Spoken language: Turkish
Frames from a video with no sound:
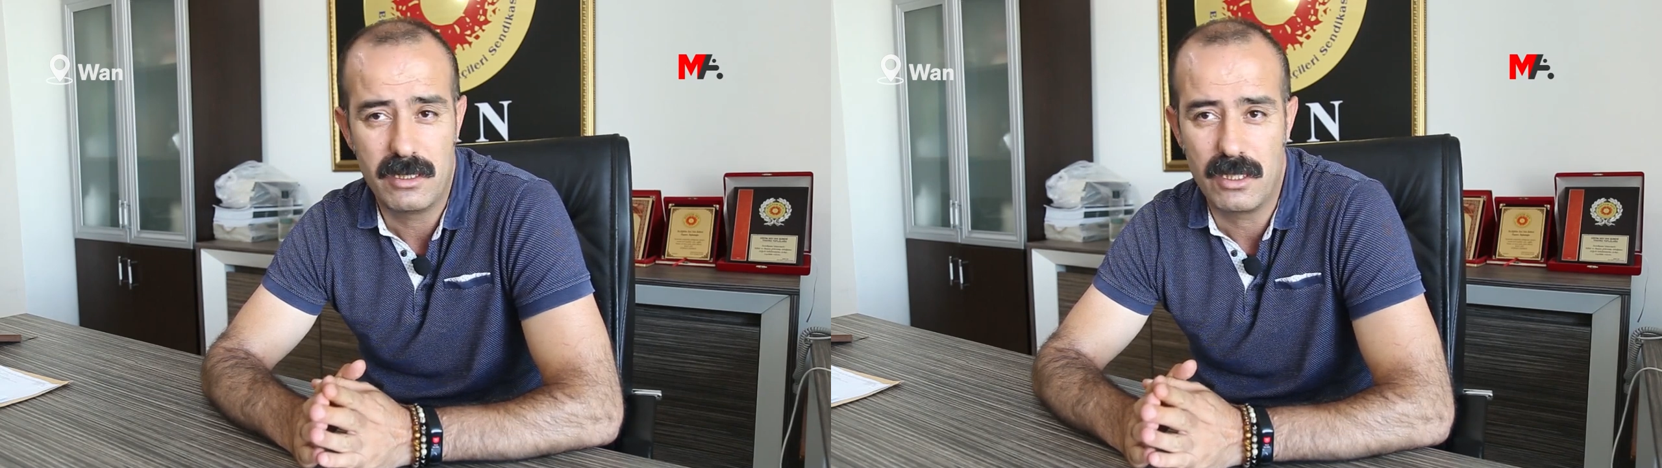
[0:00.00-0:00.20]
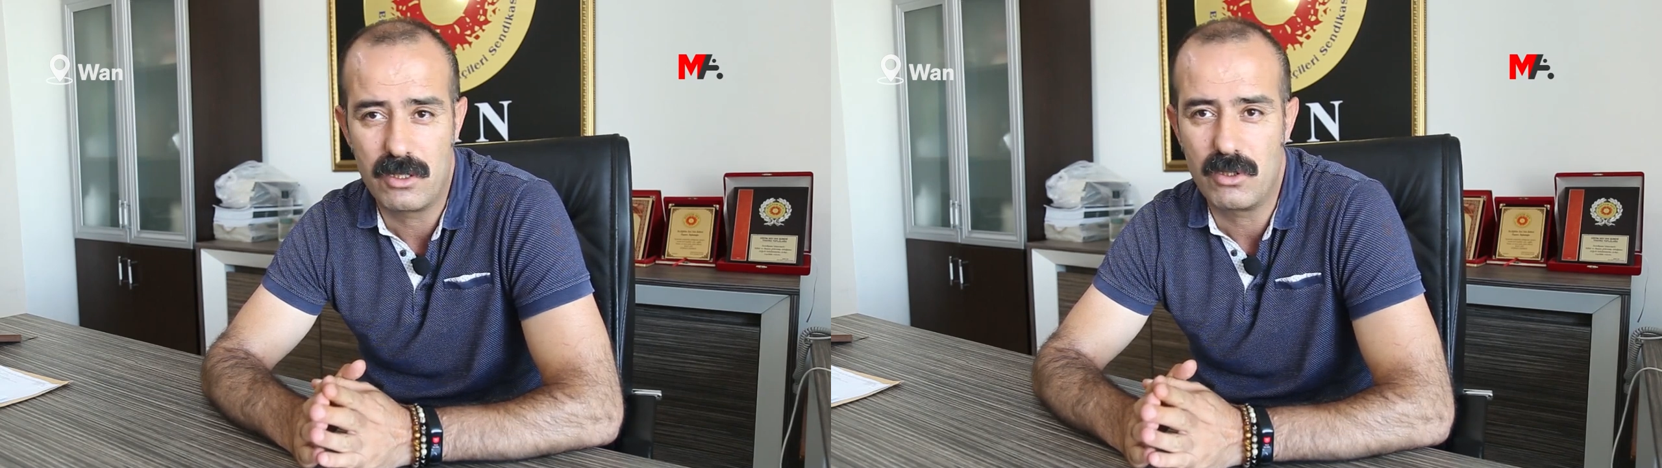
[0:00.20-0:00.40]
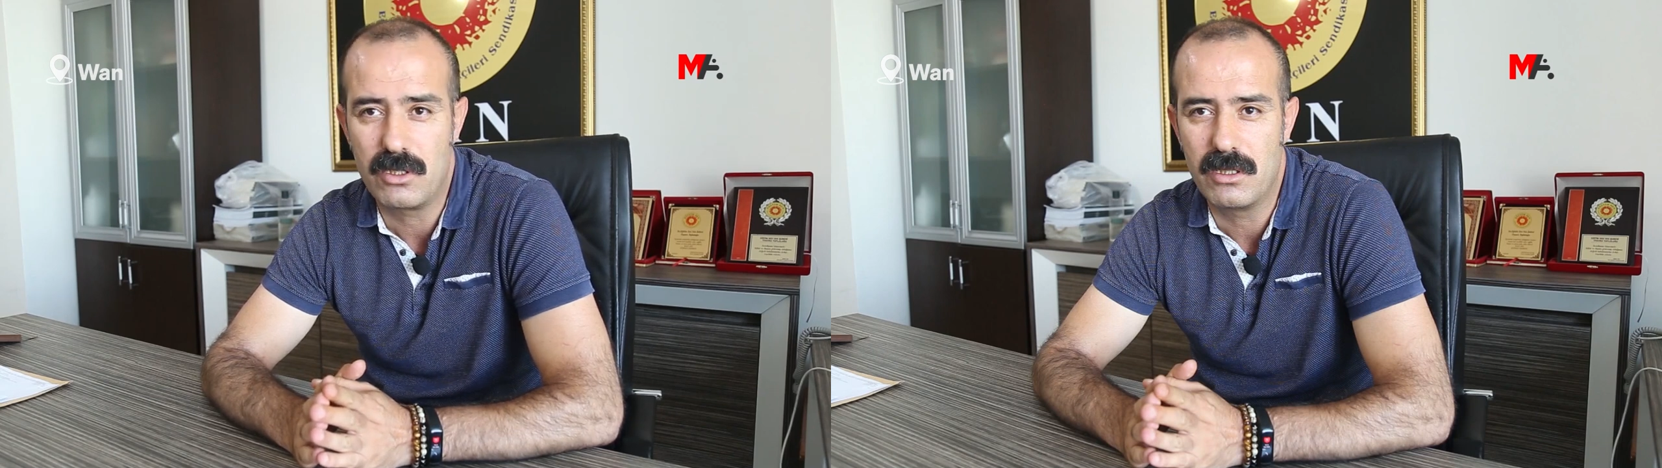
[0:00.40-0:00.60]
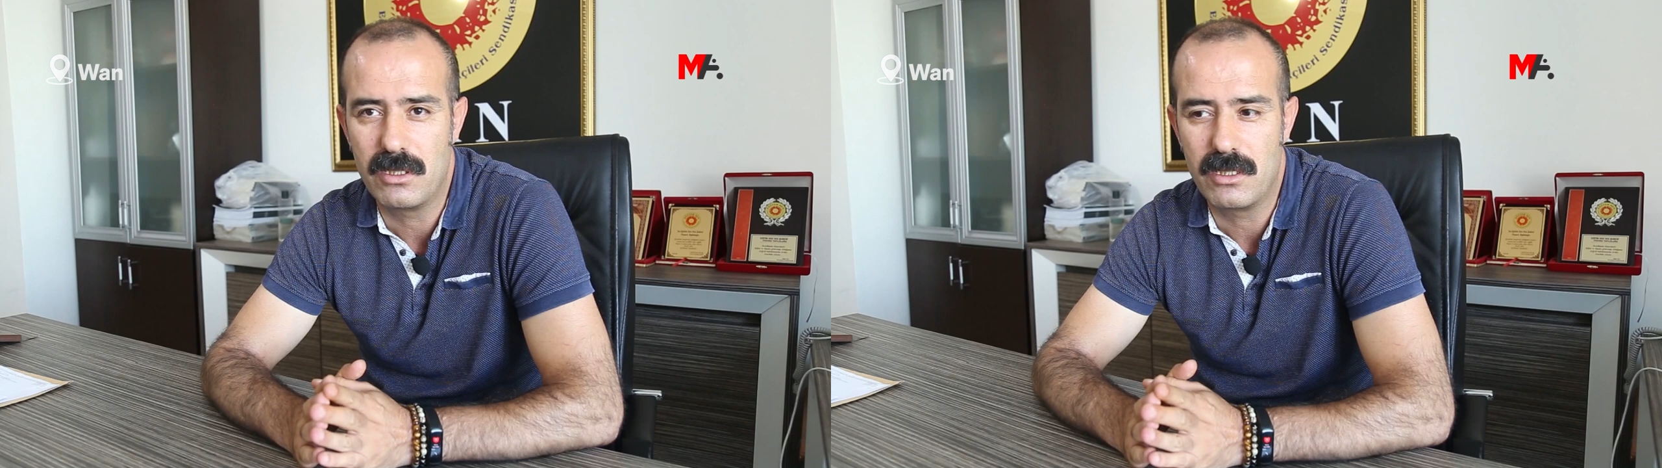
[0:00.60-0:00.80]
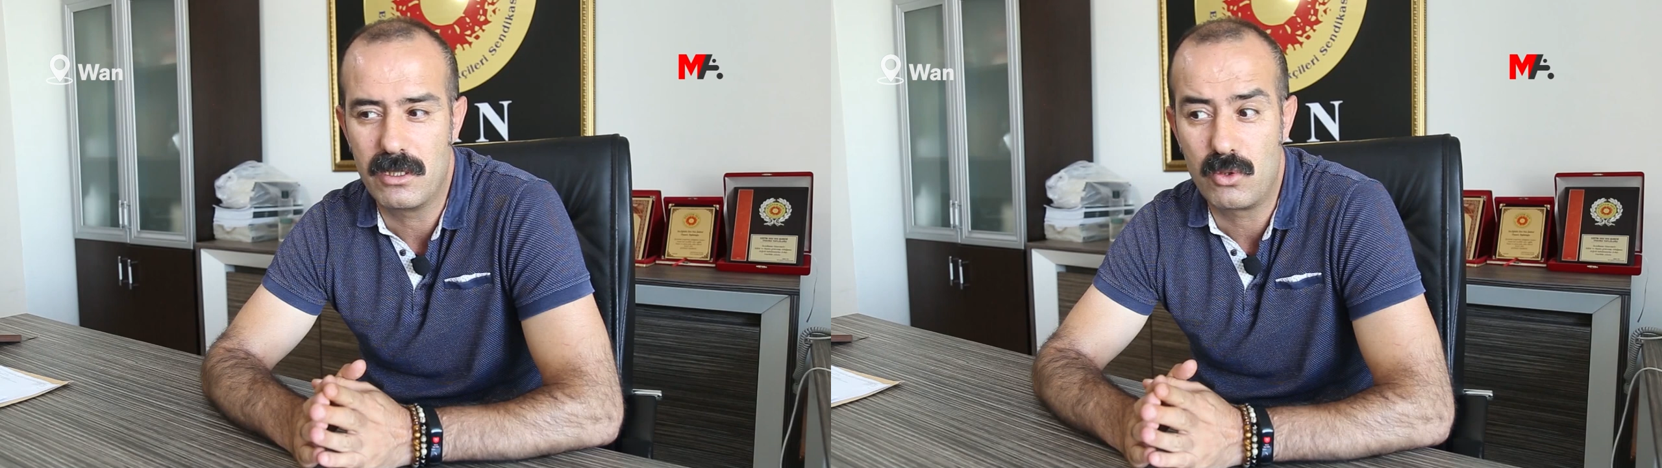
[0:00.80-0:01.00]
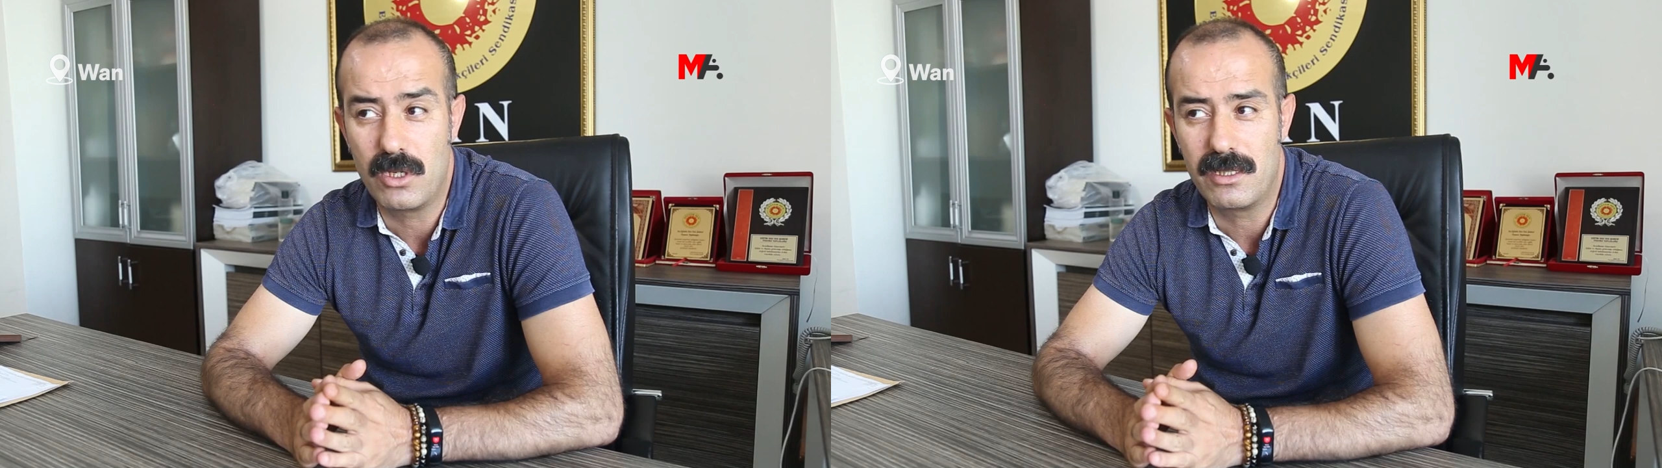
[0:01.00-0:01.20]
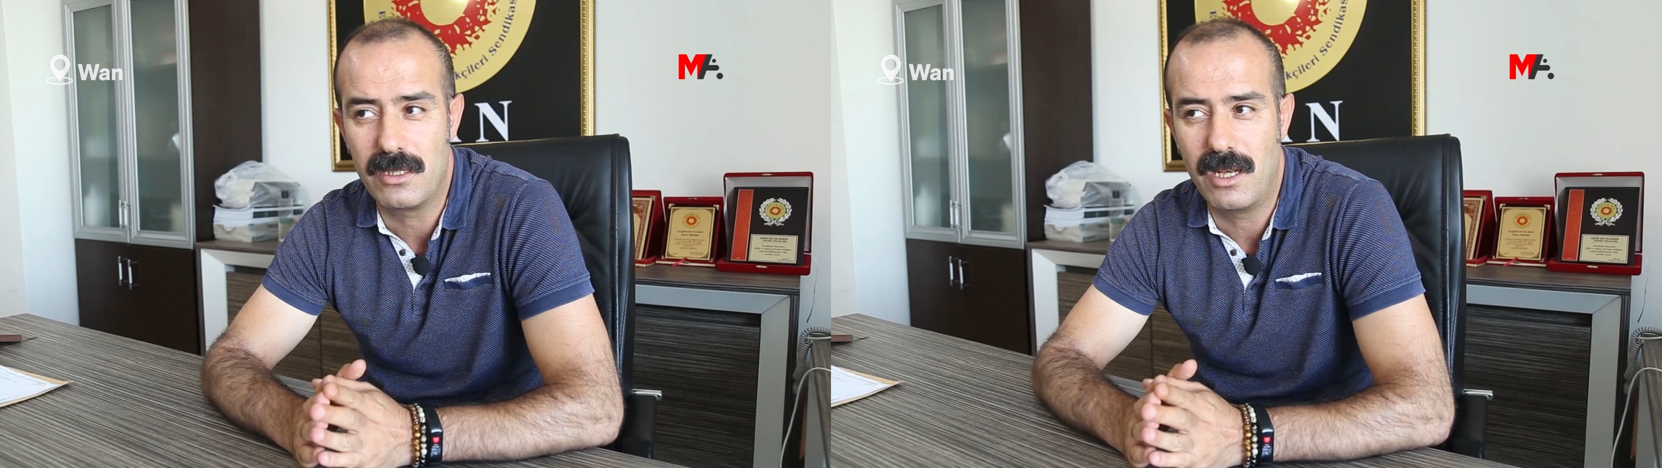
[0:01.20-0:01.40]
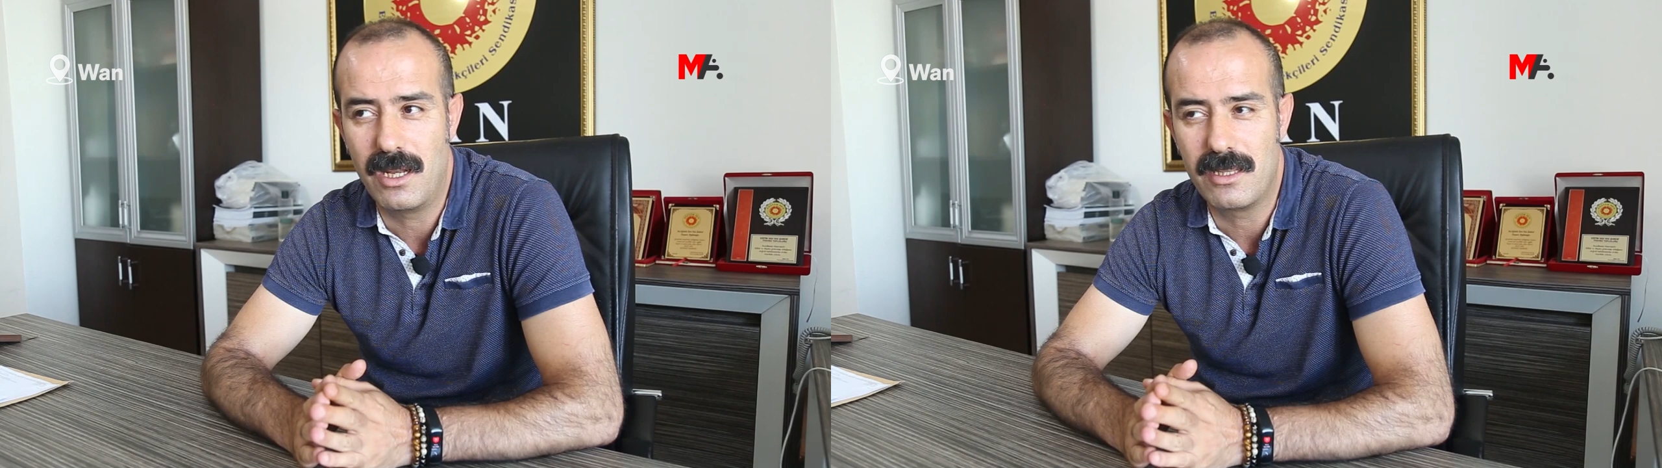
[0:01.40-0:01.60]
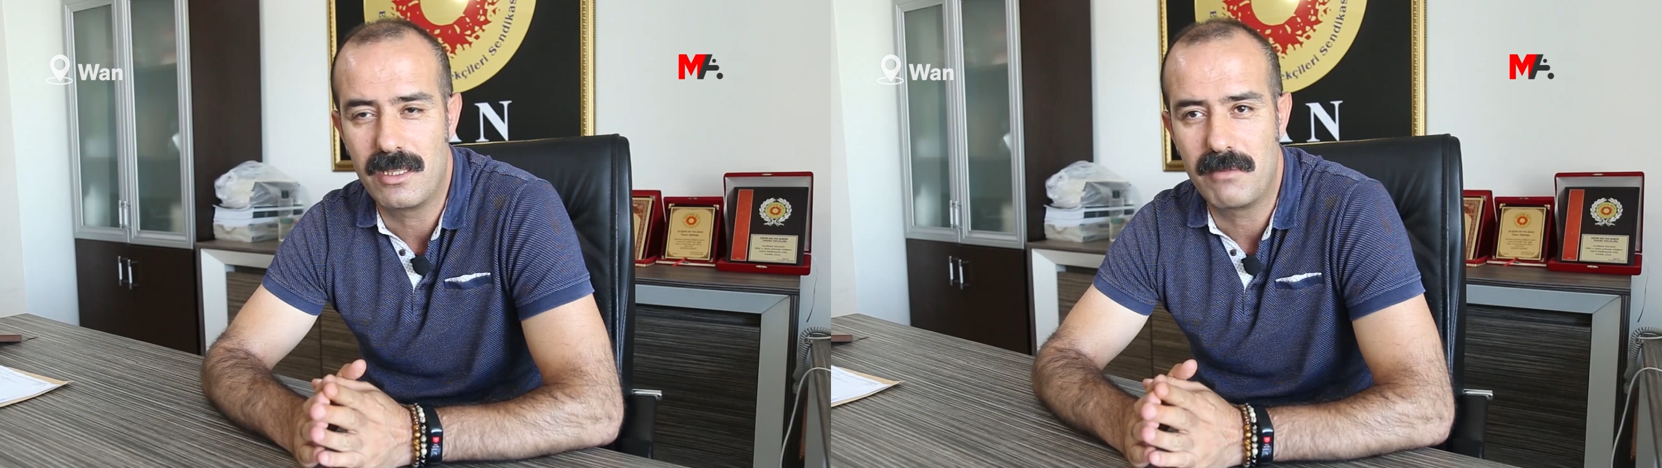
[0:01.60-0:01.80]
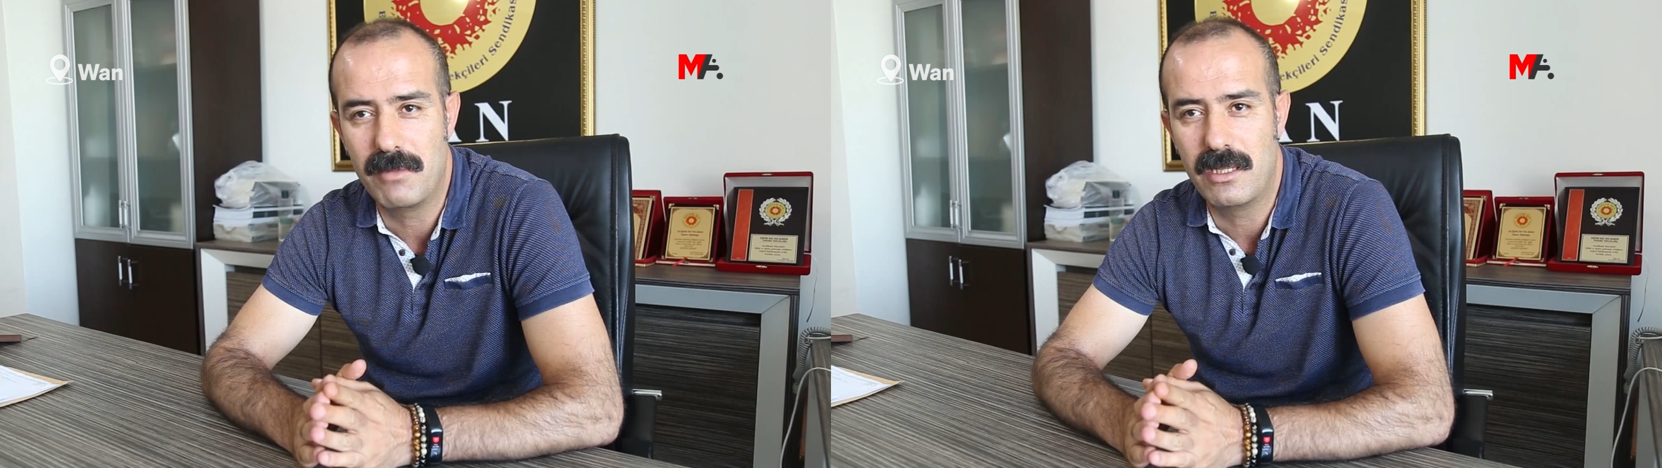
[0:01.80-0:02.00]
daha çok e, şu an
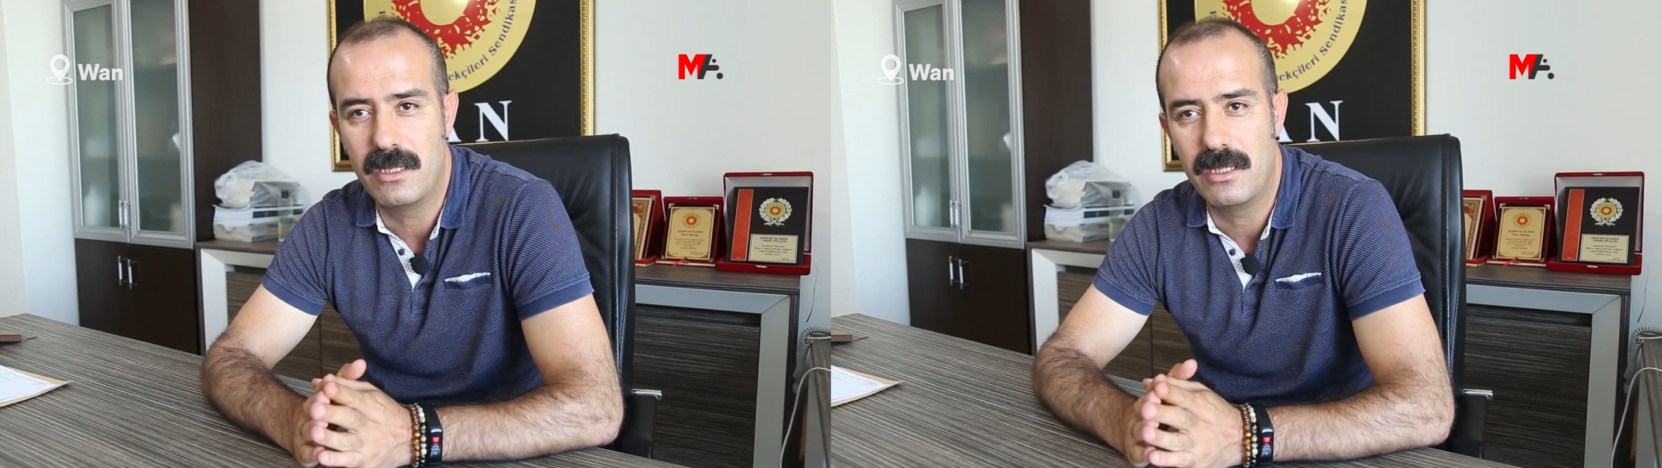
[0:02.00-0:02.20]
dillendirme